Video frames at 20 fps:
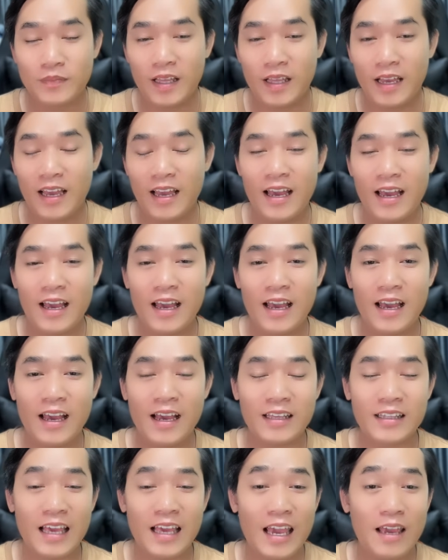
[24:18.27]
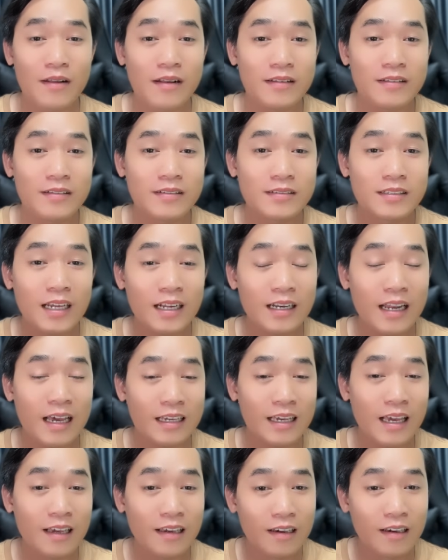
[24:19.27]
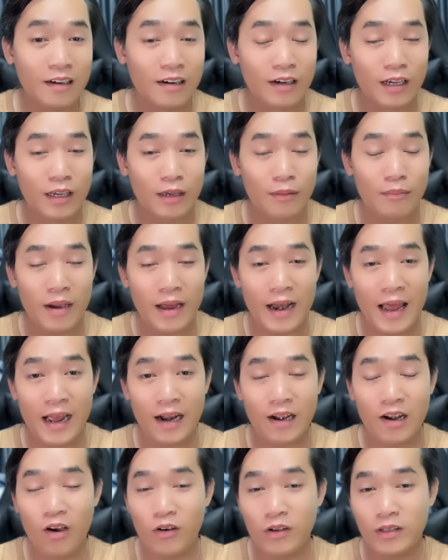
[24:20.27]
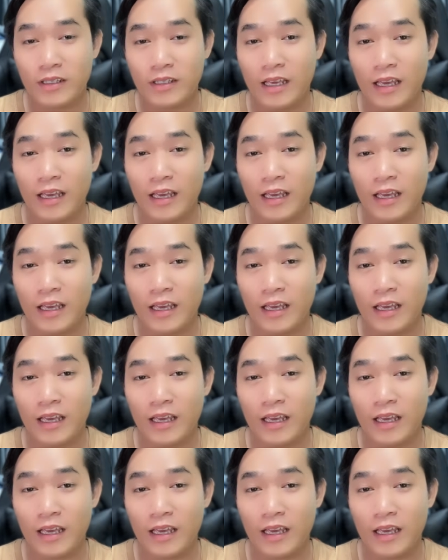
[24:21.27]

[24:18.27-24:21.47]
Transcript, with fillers: À vậy tức là cái người mà đang nói